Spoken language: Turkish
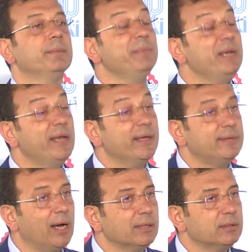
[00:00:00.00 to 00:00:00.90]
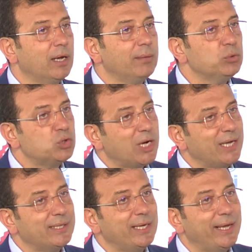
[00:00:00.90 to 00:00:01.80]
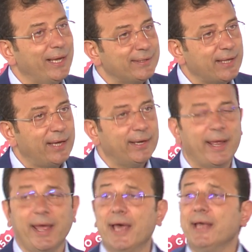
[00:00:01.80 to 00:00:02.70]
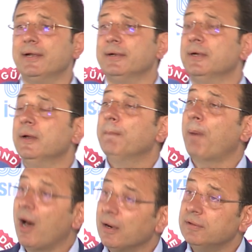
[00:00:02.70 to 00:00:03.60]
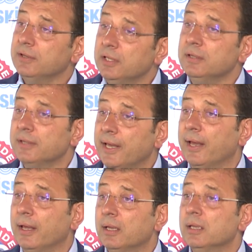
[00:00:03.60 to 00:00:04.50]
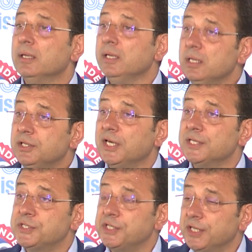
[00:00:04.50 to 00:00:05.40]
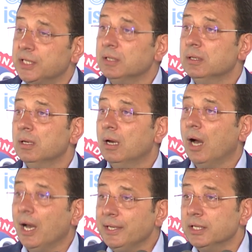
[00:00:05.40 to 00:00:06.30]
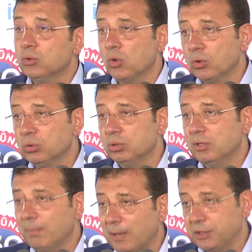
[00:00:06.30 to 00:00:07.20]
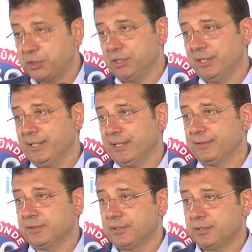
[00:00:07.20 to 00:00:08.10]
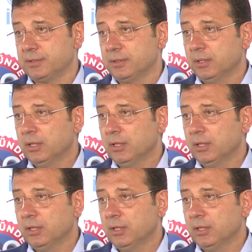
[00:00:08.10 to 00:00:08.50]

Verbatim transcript: milleti adına mücadele eden her partinin de ilkesi aynı doğrultuda bakışı gerektirir.